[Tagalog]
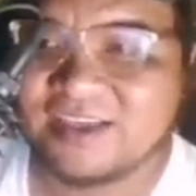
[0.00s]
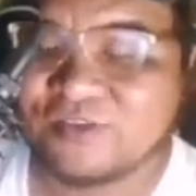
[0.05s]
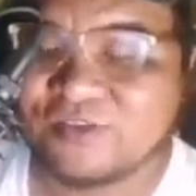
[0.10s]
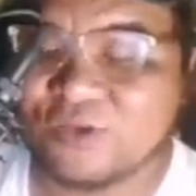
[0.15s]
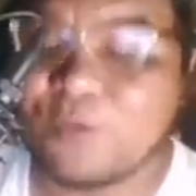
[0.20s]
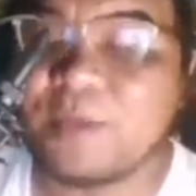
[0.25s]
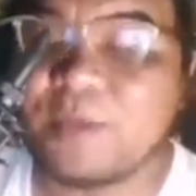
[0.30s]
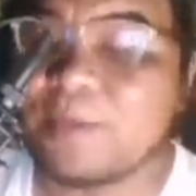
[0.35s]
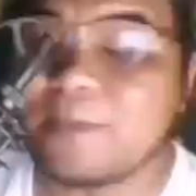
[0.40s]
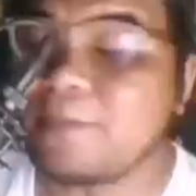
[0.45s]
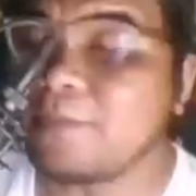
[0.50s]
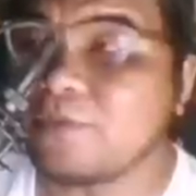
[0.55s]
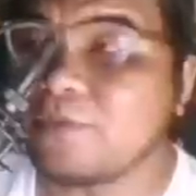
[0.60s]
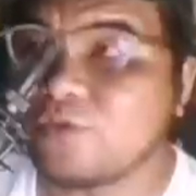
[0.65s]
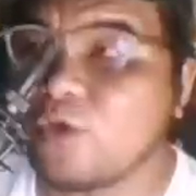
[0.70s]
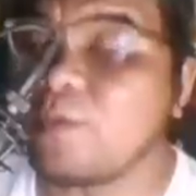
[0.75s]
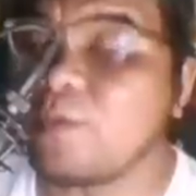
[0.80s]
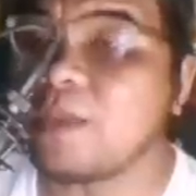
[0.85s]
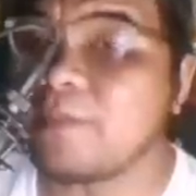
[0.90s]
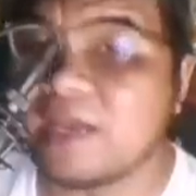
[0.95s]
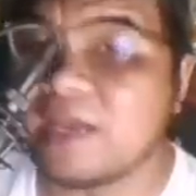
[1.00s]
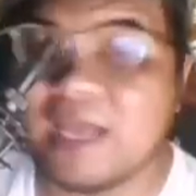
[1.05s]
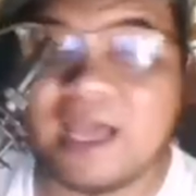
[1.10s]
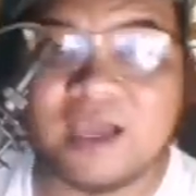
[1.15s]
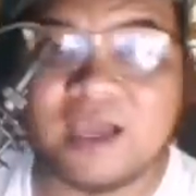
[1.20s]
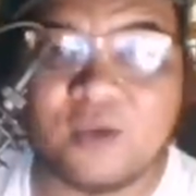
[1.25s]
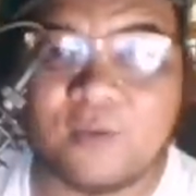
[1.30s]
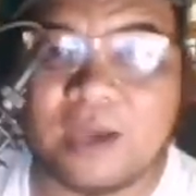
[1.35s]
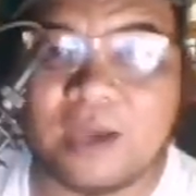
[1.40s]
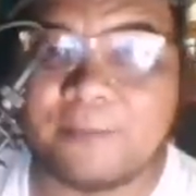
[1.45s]
So may so may
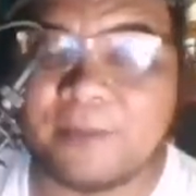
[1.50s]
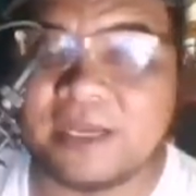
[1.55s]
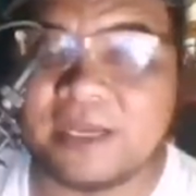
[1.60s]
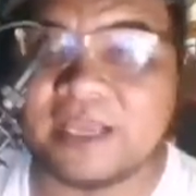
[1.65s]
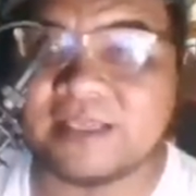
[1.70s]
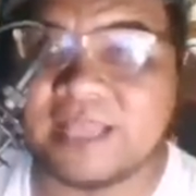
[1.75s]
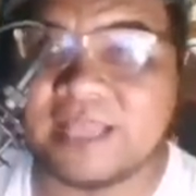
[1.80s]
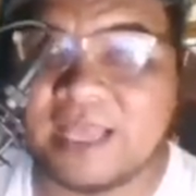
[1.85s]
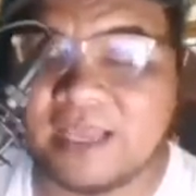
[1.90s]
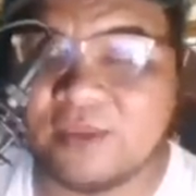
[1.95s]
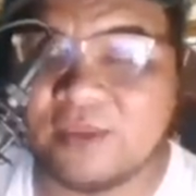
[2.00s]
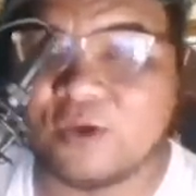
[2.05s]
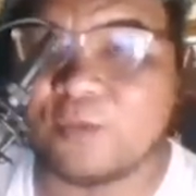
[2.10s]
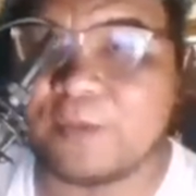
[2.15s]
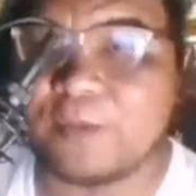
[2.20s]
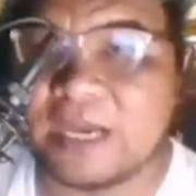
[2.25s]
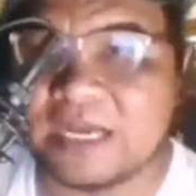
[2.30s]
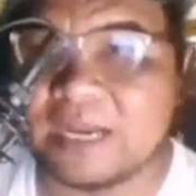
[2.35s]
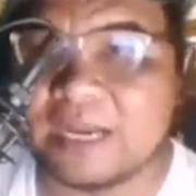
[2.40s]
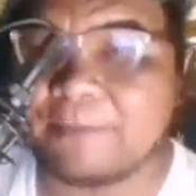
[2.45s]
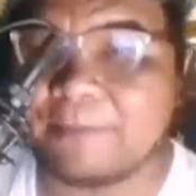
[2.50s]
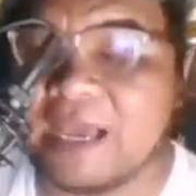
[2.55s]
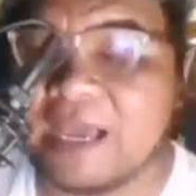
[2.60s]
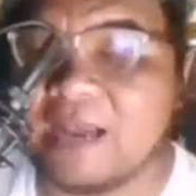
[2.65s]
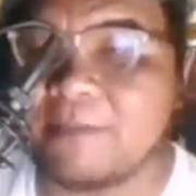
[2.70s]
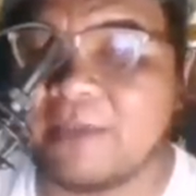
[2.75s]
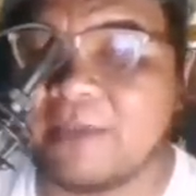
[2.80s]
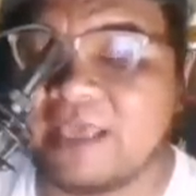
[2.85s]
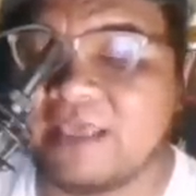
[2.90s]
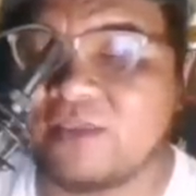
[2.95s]
magagawa pala tayo para
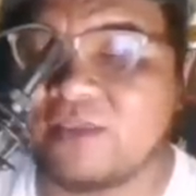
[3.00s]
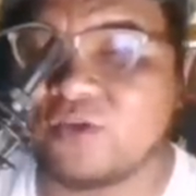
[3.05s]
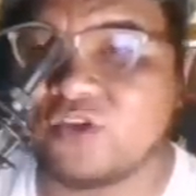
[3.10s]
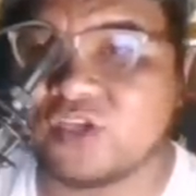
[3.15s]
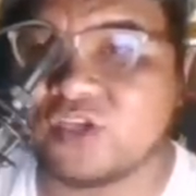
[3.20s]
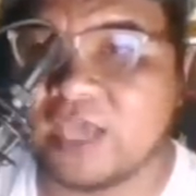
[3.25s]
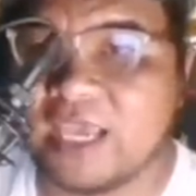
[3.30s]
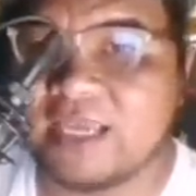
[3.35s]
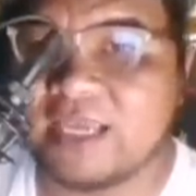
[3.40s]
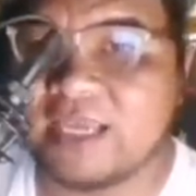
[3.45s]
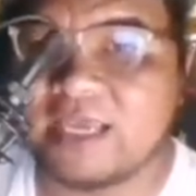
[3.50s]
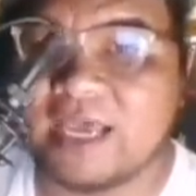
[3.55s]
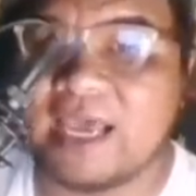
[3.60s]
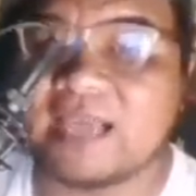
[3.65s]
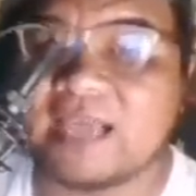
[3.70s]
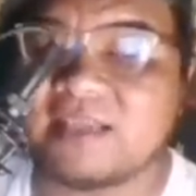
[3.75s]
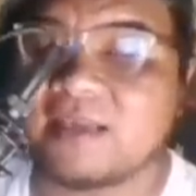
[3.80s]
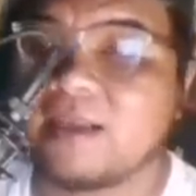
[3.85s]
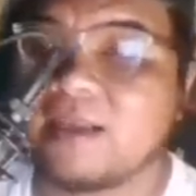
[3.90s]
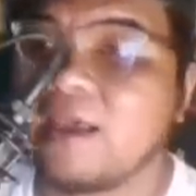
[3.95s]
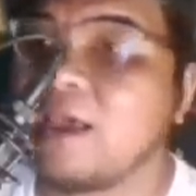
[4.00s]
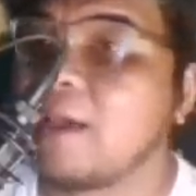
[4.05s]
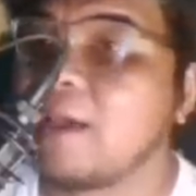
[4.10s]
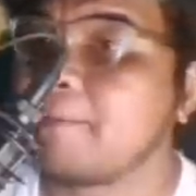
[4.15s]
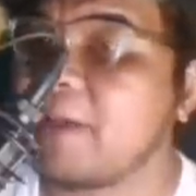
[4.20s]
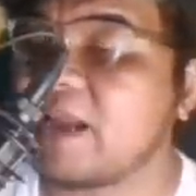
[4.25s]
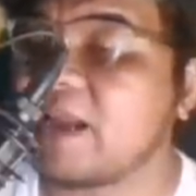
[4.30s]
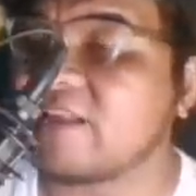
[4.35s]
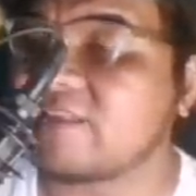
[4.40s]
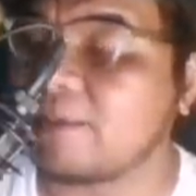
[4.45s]
paalmahin yung China at
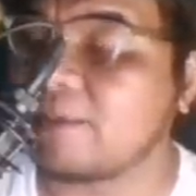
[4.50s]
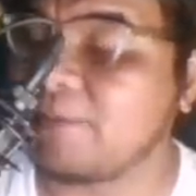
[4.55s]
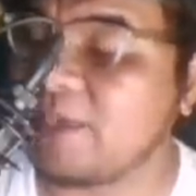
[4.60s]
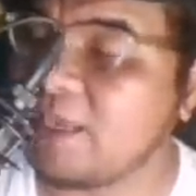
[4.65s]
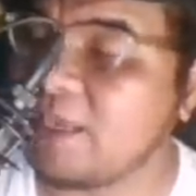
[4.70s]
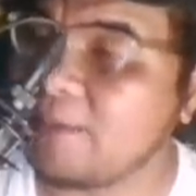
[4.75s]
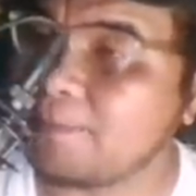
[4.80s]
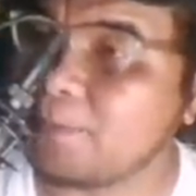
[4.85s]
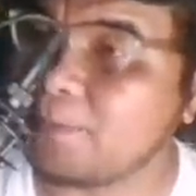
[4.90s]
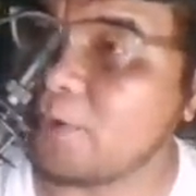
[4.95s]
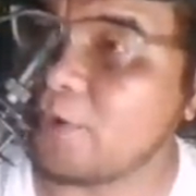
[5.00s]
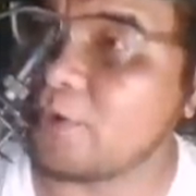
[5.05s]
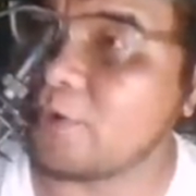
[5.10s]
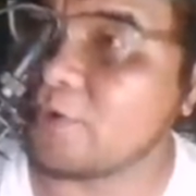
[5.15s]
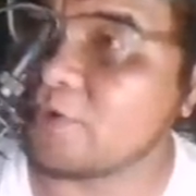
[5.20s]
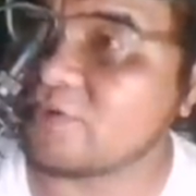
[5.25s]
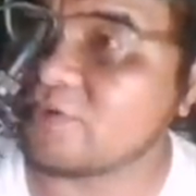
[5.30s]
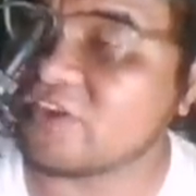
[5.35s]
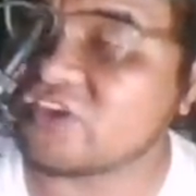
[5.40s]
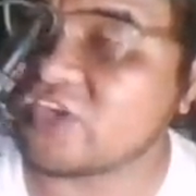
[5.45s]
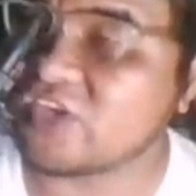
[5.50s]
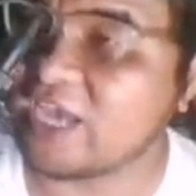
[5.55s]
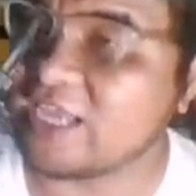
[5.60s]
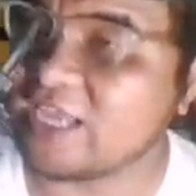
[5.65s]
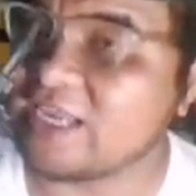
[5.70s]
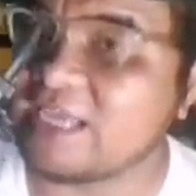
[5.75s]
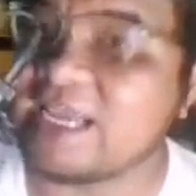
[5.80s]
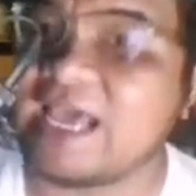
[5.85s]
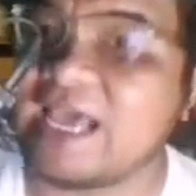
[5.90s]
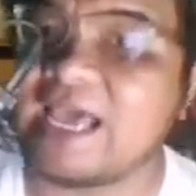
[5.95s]
para sabihin po sa
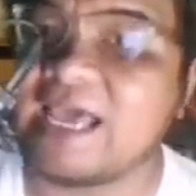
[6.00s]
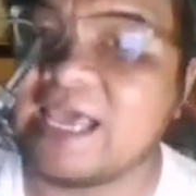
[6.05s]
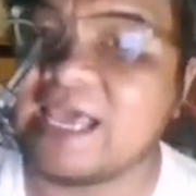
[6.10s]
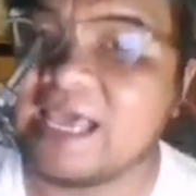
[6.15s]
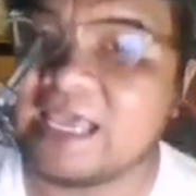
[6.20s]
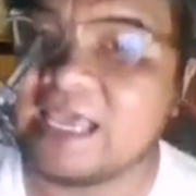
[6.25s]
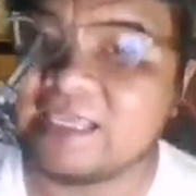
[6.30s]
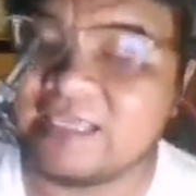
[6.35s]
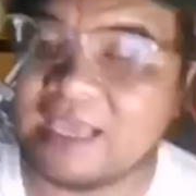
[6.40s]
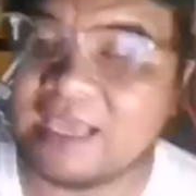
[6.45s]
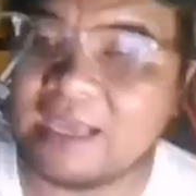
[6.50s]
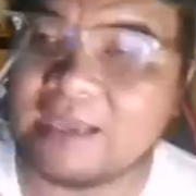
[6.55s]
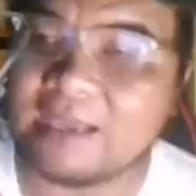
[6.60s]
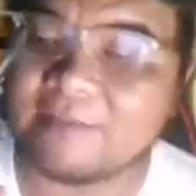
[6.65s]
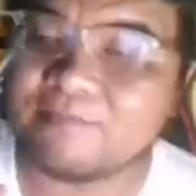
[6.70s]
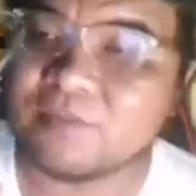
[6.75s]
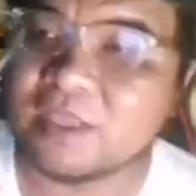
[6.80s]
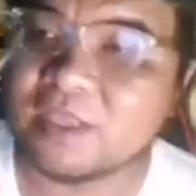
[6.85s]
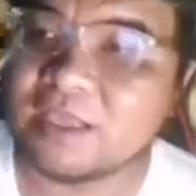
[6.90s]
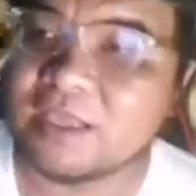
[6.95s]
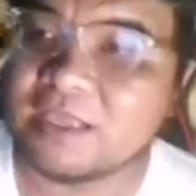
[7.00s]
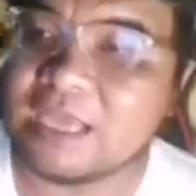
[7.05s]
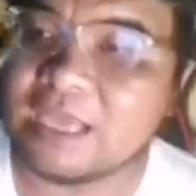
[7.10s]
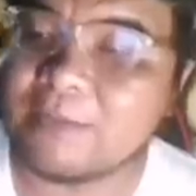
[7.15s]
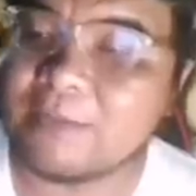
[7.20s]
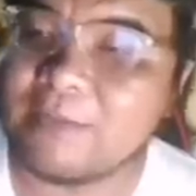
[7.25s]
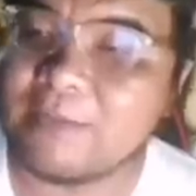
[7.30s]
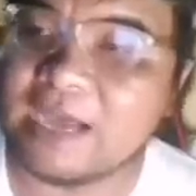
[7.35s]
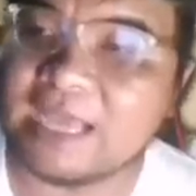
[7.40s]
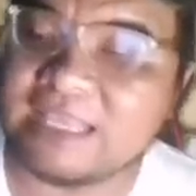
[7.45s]
China na yang
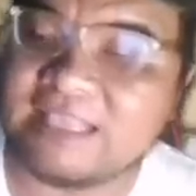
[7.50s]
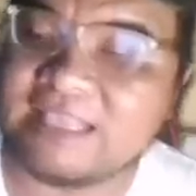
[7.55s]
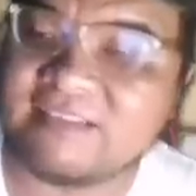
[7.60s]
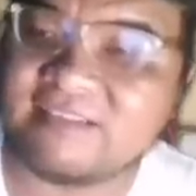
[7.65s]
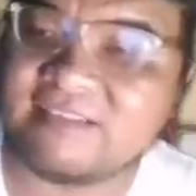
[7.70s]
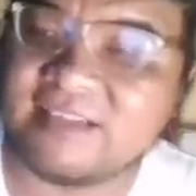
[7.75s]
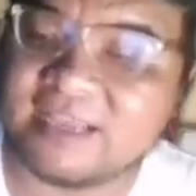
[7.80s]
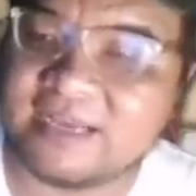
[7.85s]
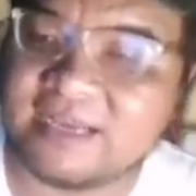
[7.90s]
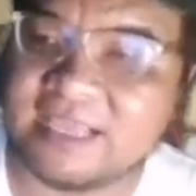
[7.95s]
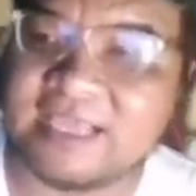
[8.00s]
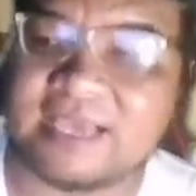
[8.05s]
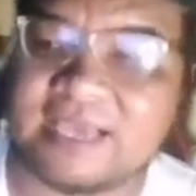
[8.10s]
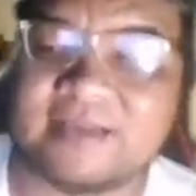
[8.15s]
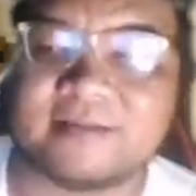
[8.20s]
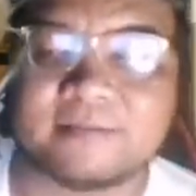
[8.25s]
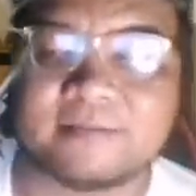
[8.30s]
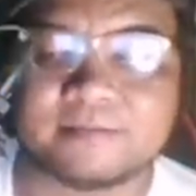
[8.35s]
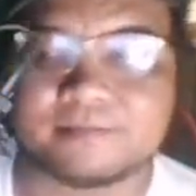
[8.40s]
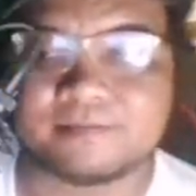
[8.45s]
yang mga isla na yan,